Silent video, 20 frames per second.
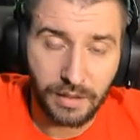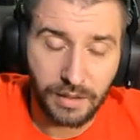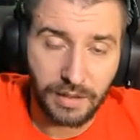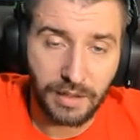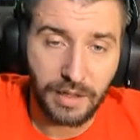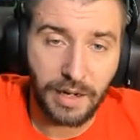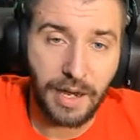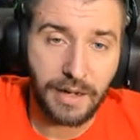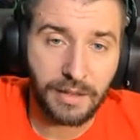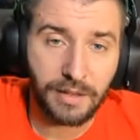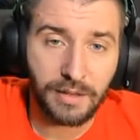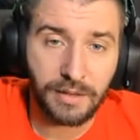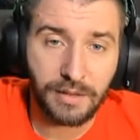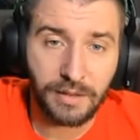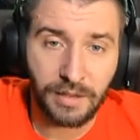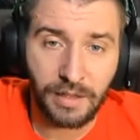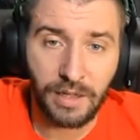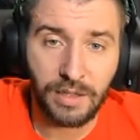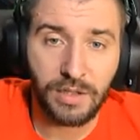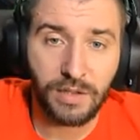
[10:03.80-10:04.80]
карты
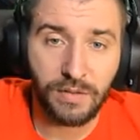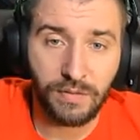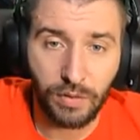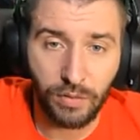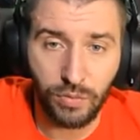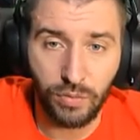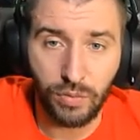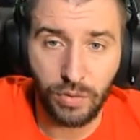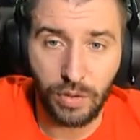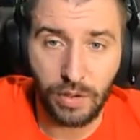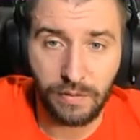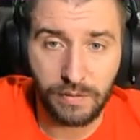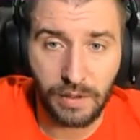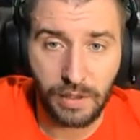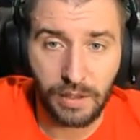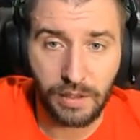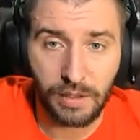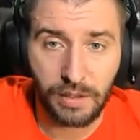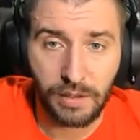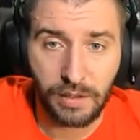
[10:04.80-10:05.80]
третьего уровня.
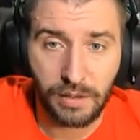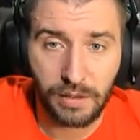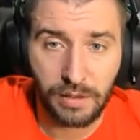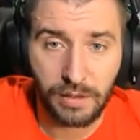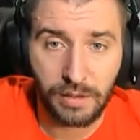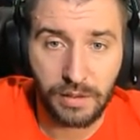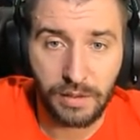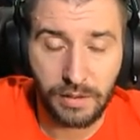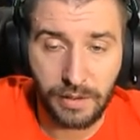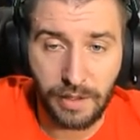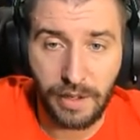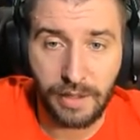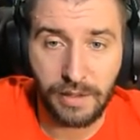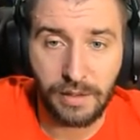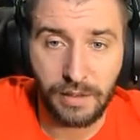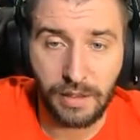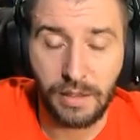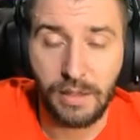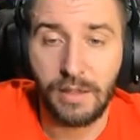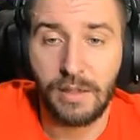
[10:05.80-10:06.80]

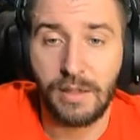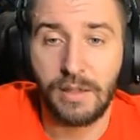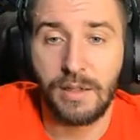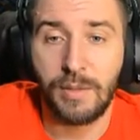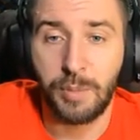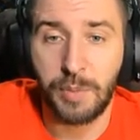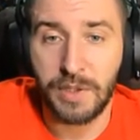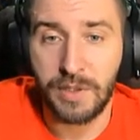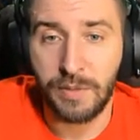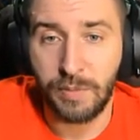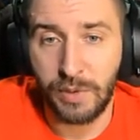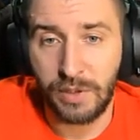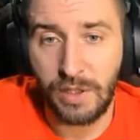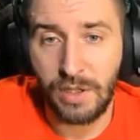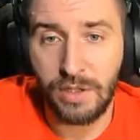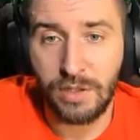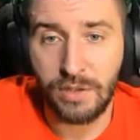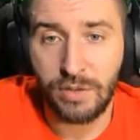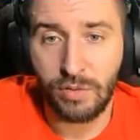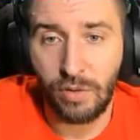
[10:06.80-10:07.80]
Ладно,
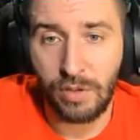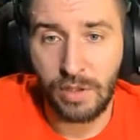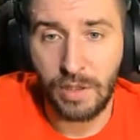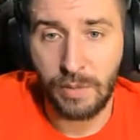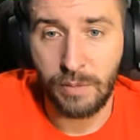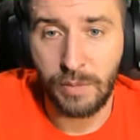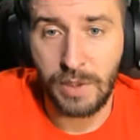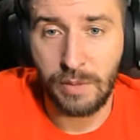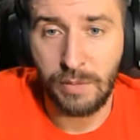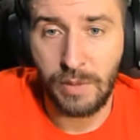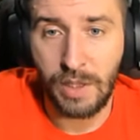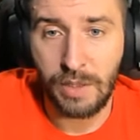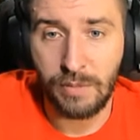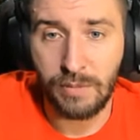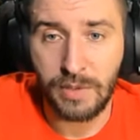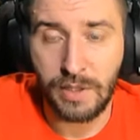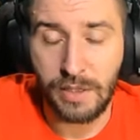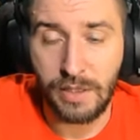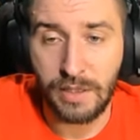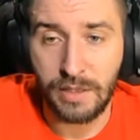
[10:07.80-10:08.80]
посмотрите, сколько мы имеем
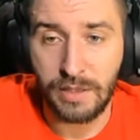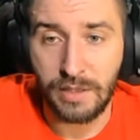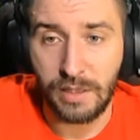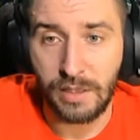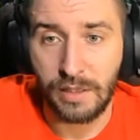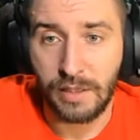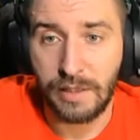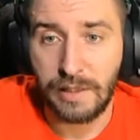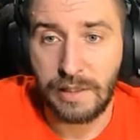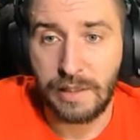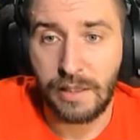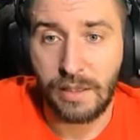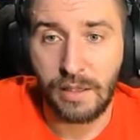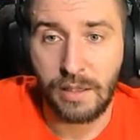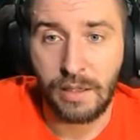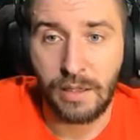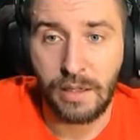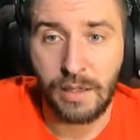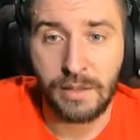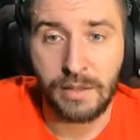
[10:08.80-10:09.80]
слизней.
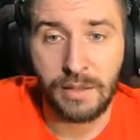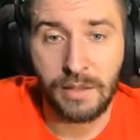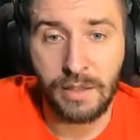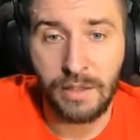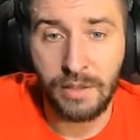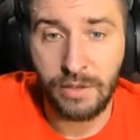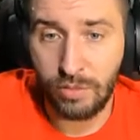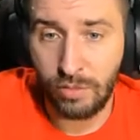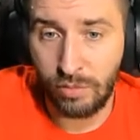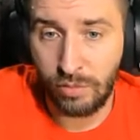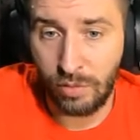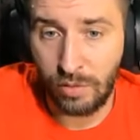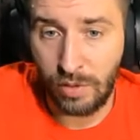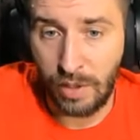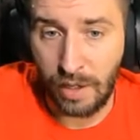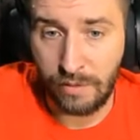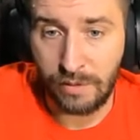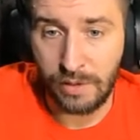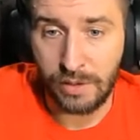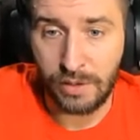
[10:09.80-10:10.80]
А, три
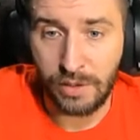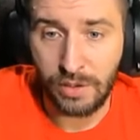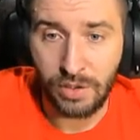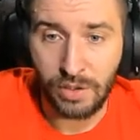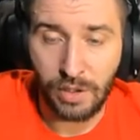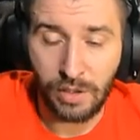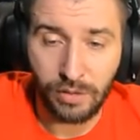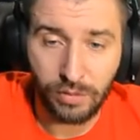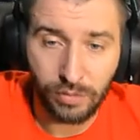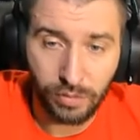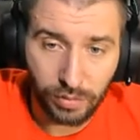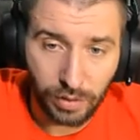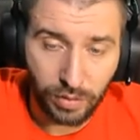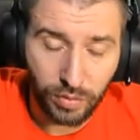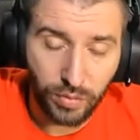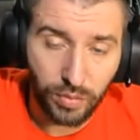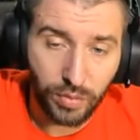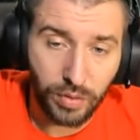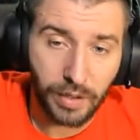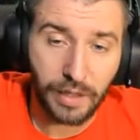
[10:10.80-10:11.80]
сундука вытащили, ну
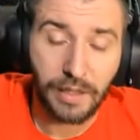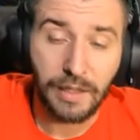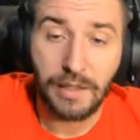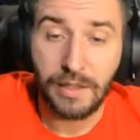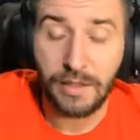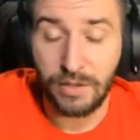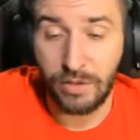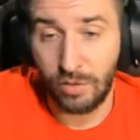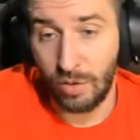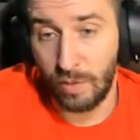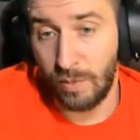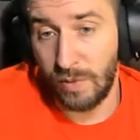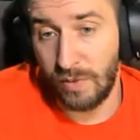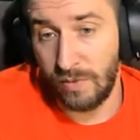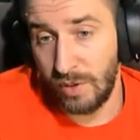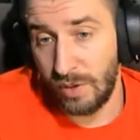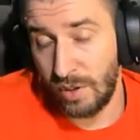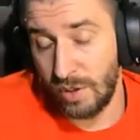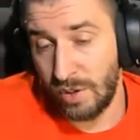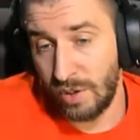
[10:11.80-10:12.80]
такое. Зато мы
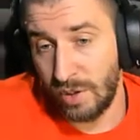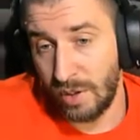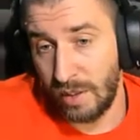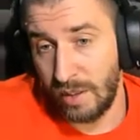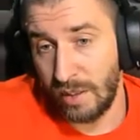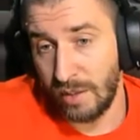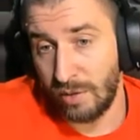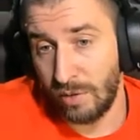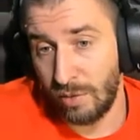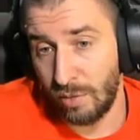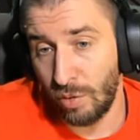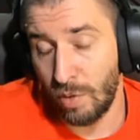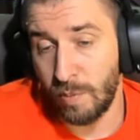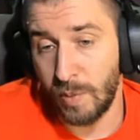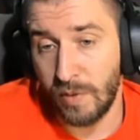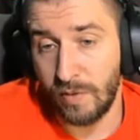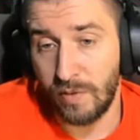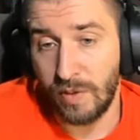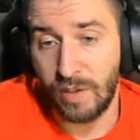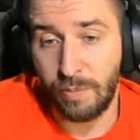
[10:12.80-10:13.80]
вытащили
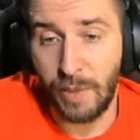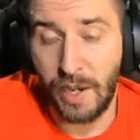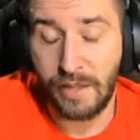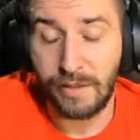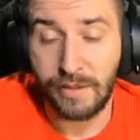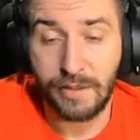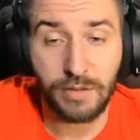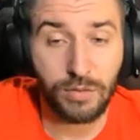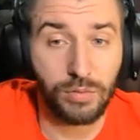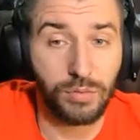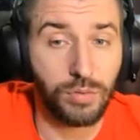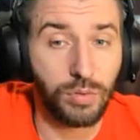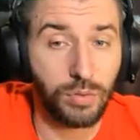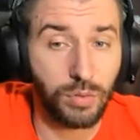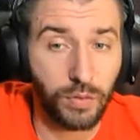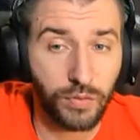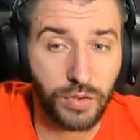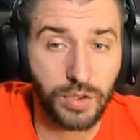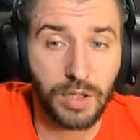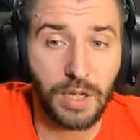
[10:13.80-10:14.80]
топовых пятых
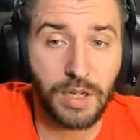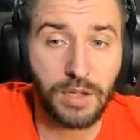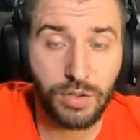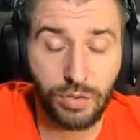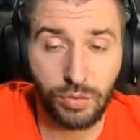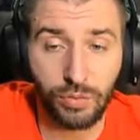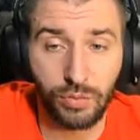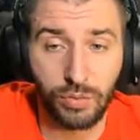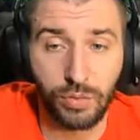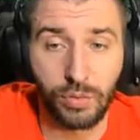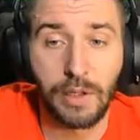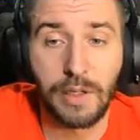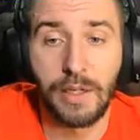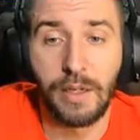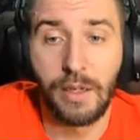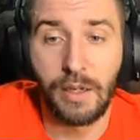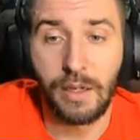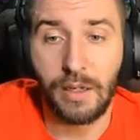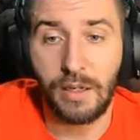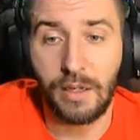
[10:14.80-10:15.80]
сундуков, 6 штук.
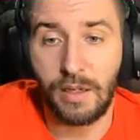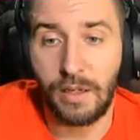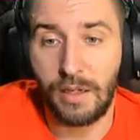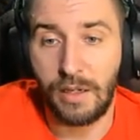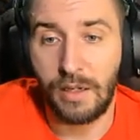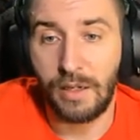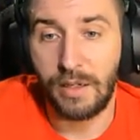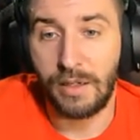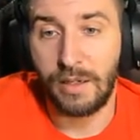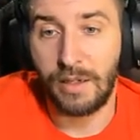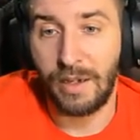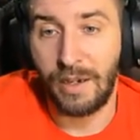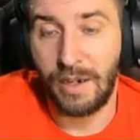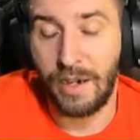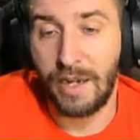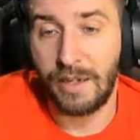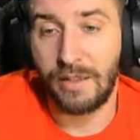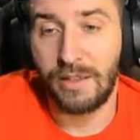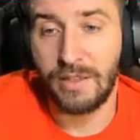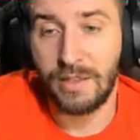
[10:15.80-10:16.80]
А,
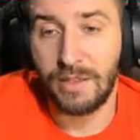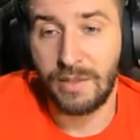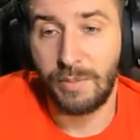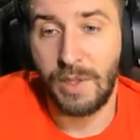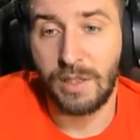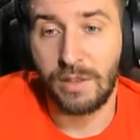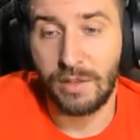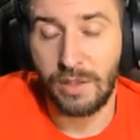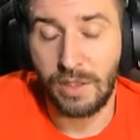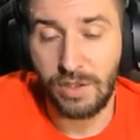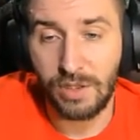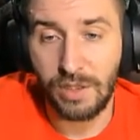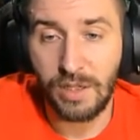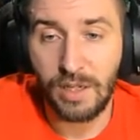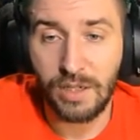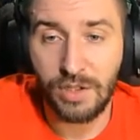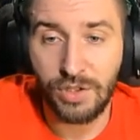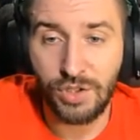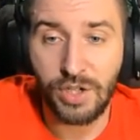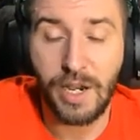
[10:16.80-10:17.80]
карты смен,
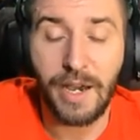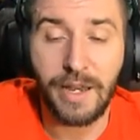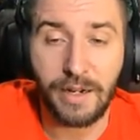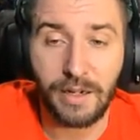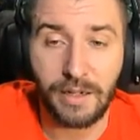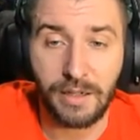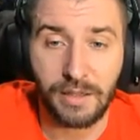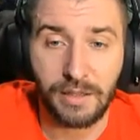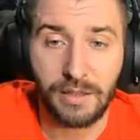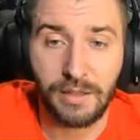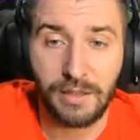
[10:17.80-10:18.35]
точнее чары,